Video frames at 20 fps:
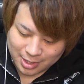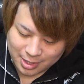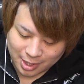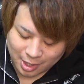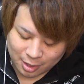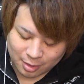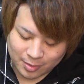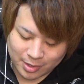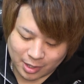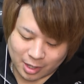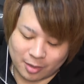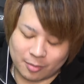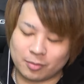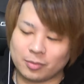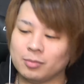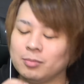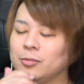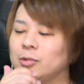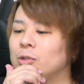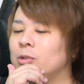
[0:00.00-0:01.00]
1100万だから、
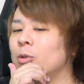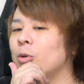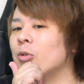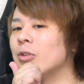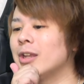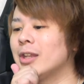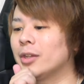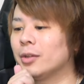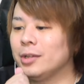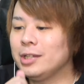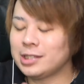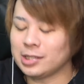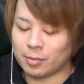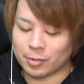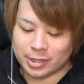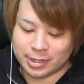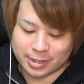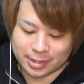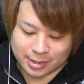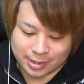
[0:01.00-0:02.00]
どうなんだろういつ
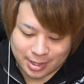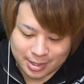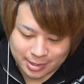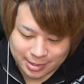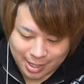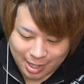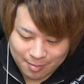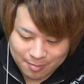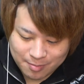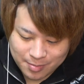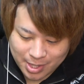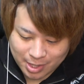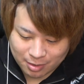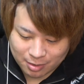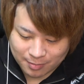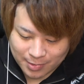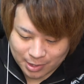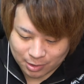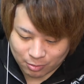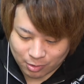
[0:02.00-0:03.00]
も
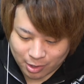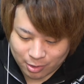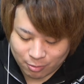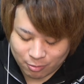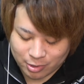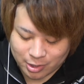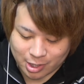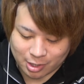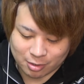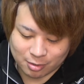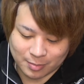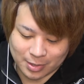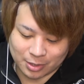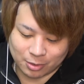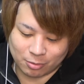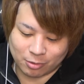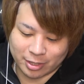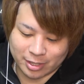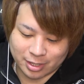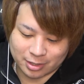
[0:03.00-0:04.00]
1300万とか400
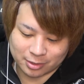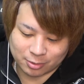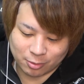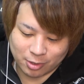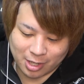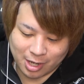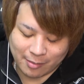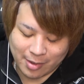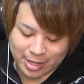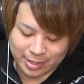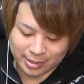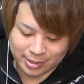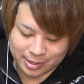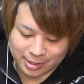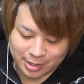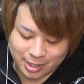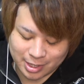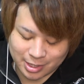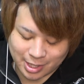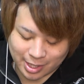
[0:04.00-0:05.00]
万とかやん。それがまあ
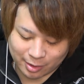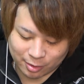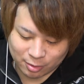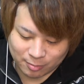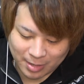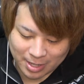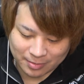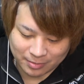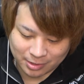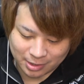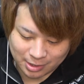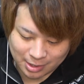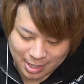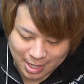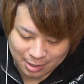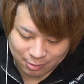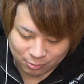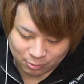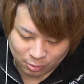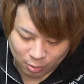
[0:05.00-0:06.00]
1100万に
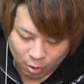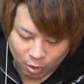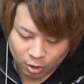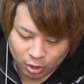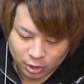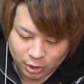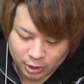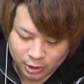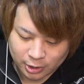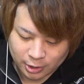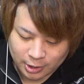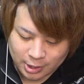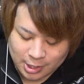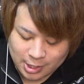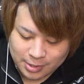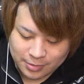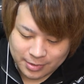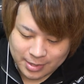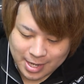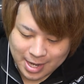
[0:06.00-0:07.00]
なると。
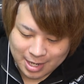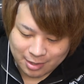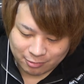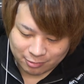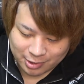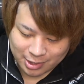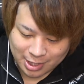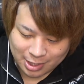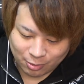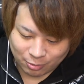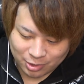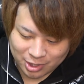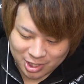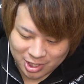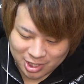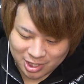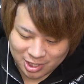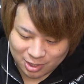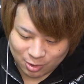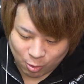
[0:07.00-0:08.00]
なるけど
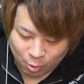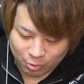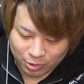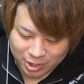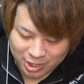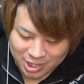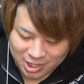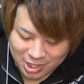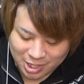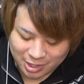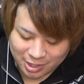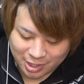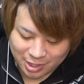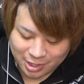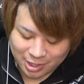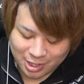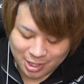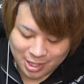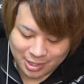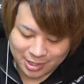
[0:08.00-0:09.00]
G5 にしなきゃい
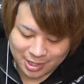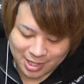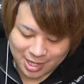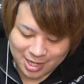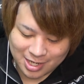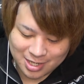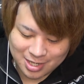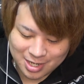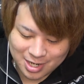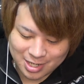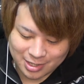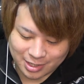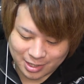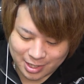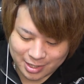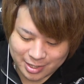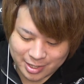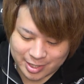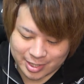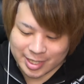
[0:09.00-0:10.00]
けないって考えた
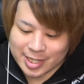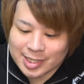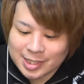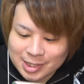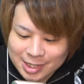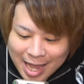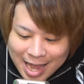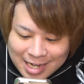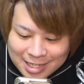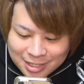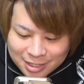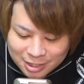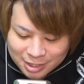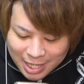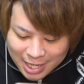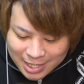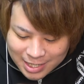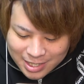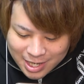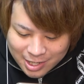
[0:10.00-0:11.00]
ら G3 ぐ
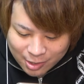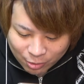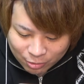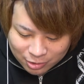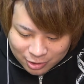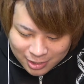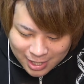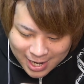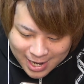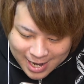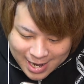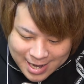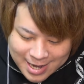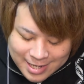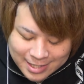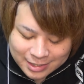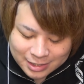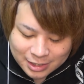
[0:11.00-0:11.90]
らいでよくない